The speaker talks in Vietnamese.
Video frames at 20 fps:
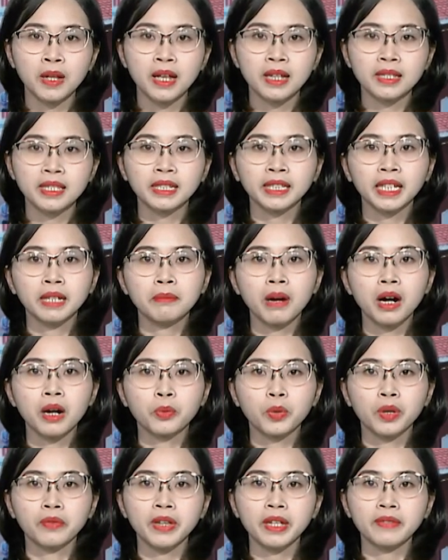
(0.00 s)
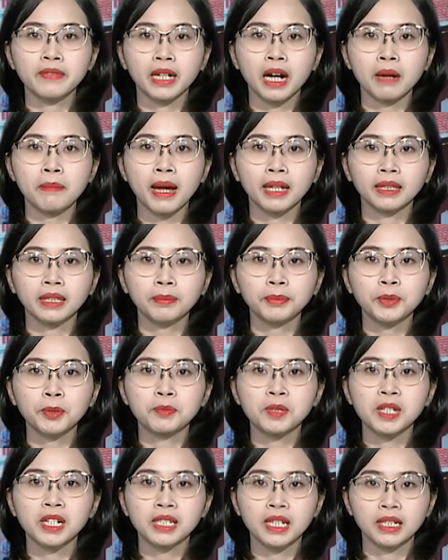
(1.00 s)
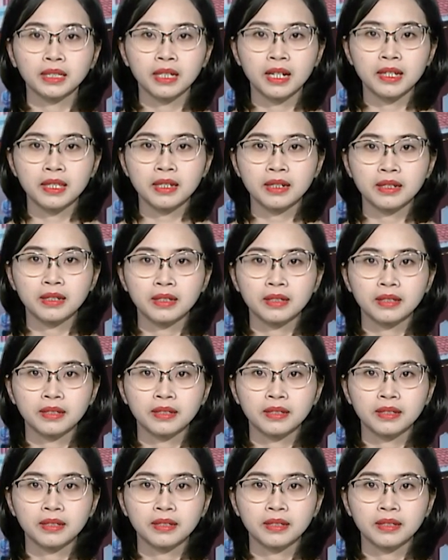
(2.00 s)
Xin kính mời quý vị và các bạn tiếp tục chương trình thời sự.